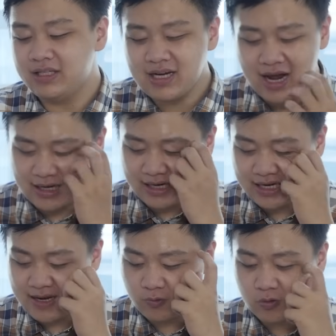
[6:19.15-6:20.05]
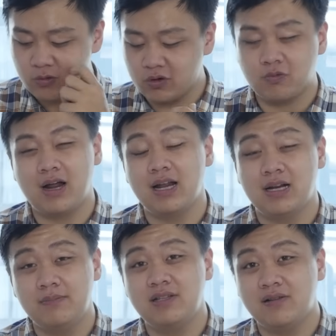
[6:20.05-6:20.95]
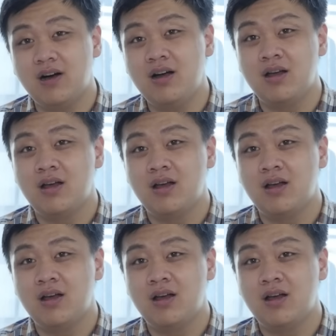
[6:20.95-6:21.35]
chắc hẳn là anh em cũng không còn quá lạ lẫm gì nữa.